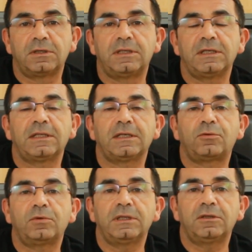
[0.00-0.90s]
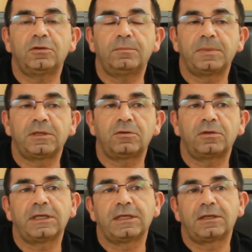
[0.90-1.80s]
de descuento,
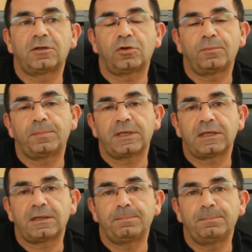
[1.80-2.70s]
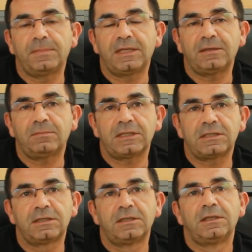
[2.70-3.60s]
pero en compras
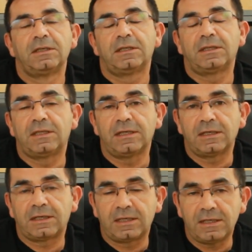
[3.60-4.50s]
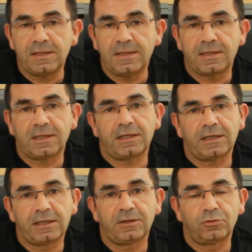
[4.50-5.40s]
mínimas de 15
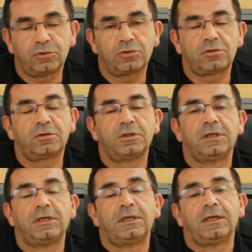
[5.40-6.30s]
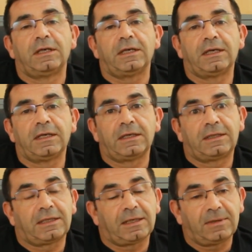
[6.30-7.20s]
euros.
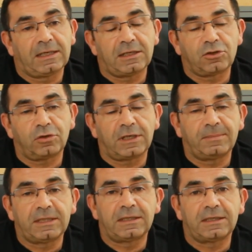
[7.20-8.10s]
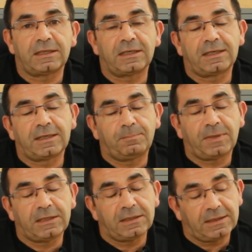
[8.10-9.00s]
Eh, trabaja solamente en
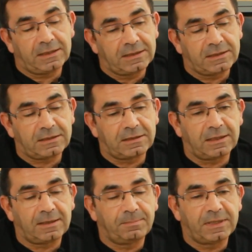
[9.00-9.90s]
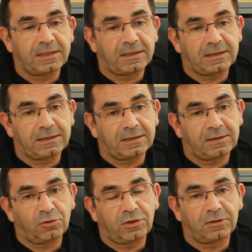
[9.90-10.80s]
España, es la pena
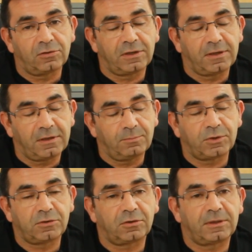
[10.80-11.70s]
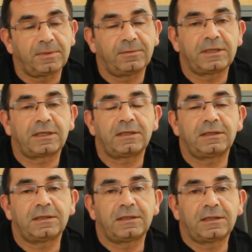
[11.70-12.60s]
que os tengo que decir, puesto que me veis
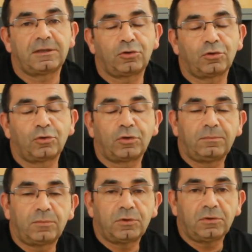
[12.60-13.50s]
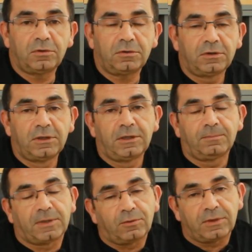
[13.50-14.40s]
gente de todo el mundo,
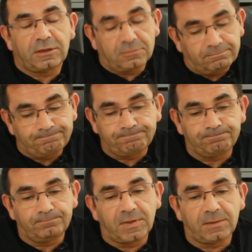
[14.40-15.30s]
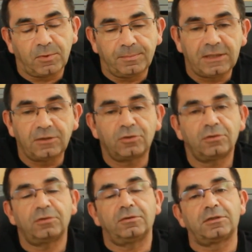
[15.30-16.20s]
pero bueno, mm, de
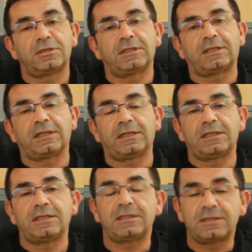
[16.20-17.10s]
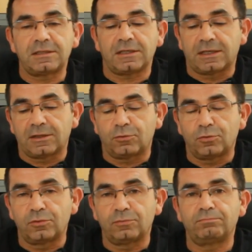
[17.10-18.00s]
momento, si queréis
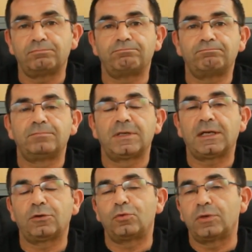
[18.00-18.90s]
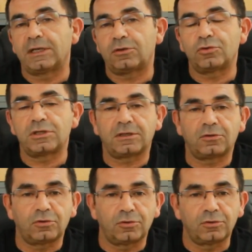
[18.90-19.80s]
algún, alguna cosa
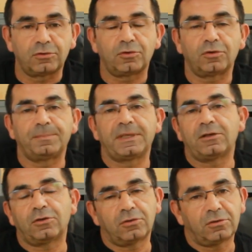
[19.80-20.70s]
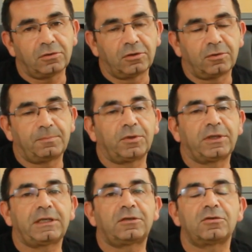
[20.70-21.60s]
con, mi logo, lo
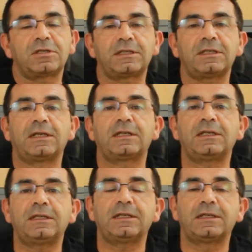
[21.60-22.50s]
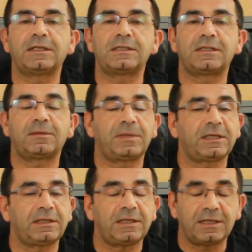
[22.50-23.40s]
podéis conseguir aquí en esta
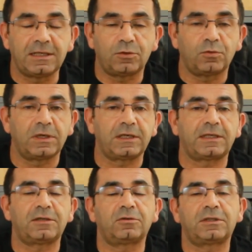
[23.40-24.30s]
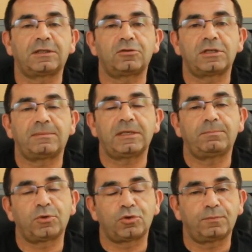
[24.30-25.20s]
página y cualquier otra cosa más,
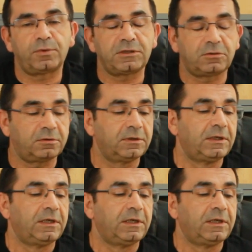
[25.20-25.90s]
por supuesto.